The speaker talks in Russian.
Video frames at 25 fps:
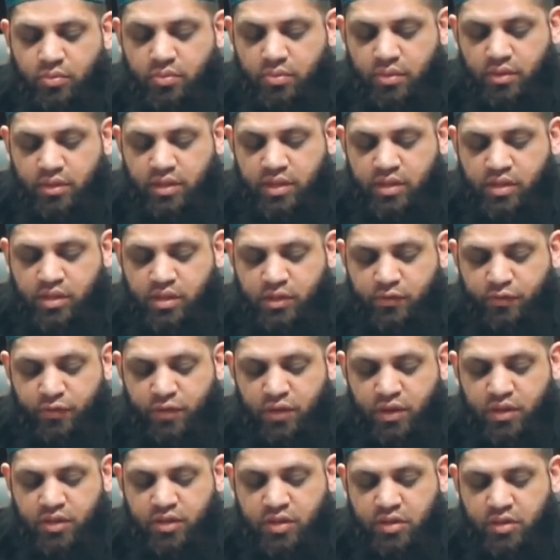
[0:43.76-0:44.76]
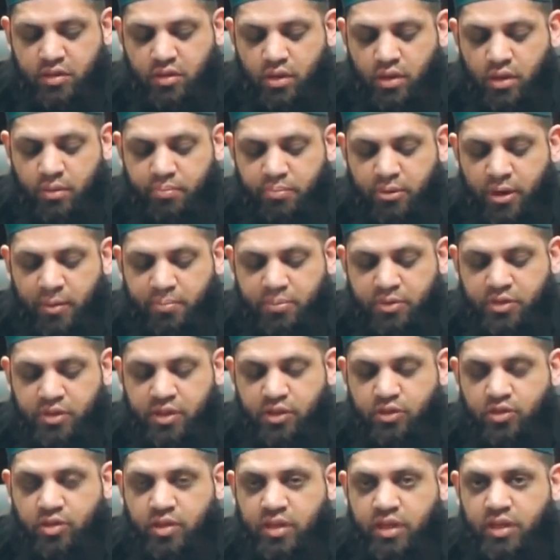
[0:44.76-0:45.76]
первая часть
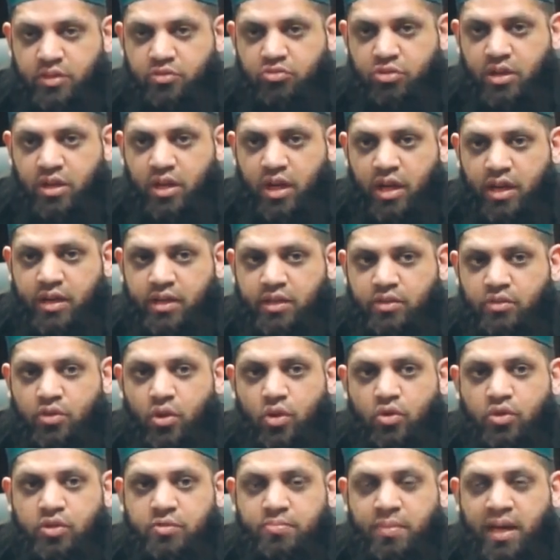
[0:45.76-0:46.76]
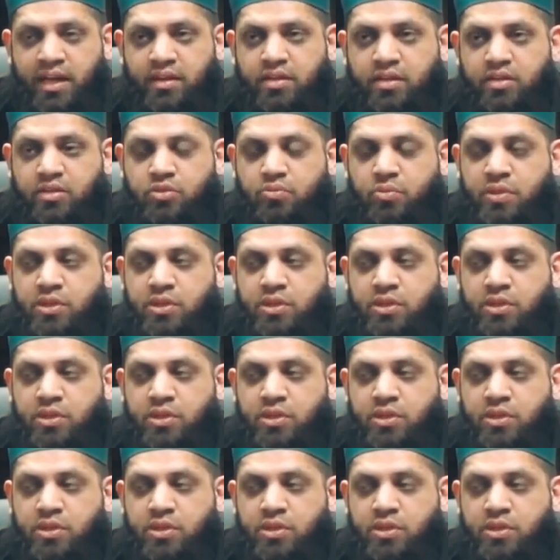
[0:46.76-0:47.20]
связана с вопросами, в которых все мы